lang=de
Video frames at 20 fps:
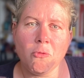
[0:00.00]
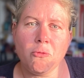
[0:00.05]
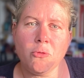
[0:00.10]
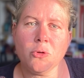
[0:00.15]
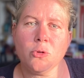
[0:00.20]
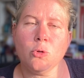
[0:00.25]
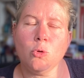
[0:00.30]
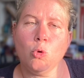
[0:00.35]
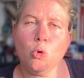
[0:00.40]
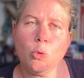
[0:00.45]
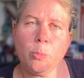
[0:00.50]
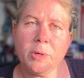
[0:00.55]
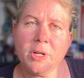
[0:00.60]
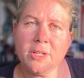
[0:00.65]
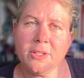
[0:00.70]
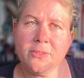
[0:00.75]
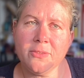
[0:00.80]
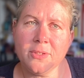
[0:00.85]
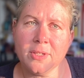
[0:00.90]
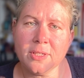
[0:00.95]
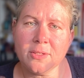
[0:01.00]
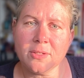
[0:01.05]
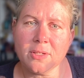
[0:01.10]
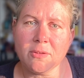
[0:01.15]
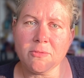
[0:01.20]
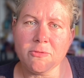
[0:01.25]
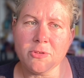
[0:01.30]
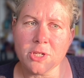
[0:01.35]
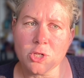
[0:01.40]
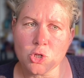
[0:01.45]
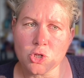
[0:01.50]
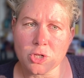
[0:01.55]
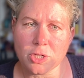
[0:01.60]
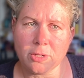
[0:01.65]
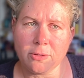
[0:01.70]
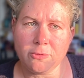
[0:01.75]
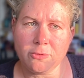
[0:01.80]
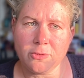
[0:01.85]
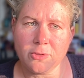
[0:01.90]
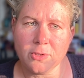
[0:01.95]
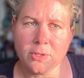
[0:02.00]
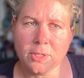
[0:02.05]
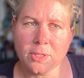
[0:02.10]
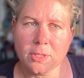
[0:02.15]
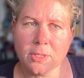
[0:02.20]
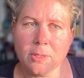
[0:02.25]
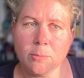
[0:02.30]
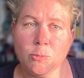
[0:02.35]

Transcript: von globalisierter Wirtschaft,